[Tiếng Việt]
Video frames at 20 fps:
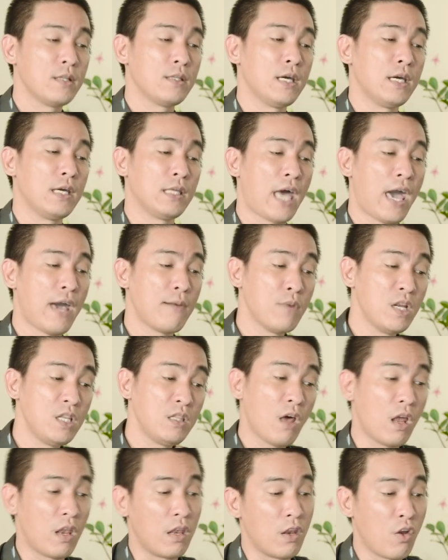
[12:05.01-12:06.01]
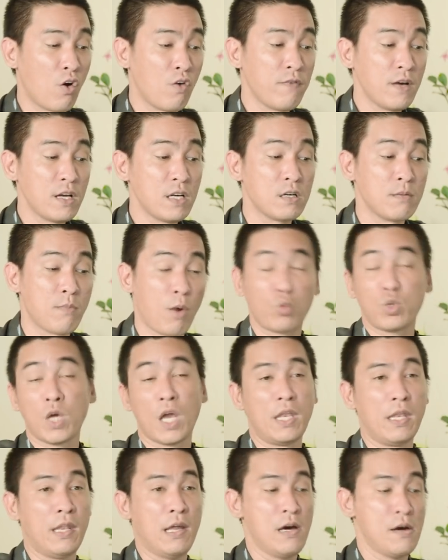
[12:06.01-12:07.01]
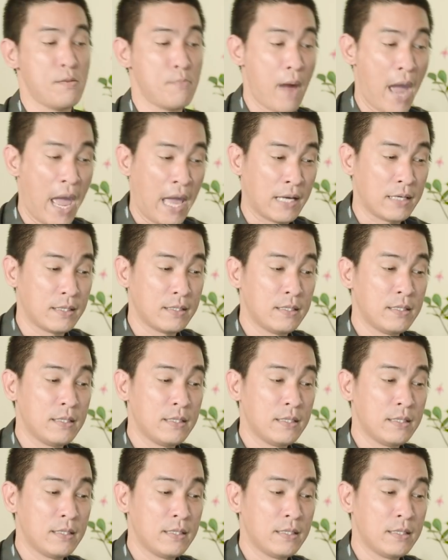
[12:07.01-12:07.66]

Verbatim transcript: thì tháng bính thìn đối với người mậu thìn á mạng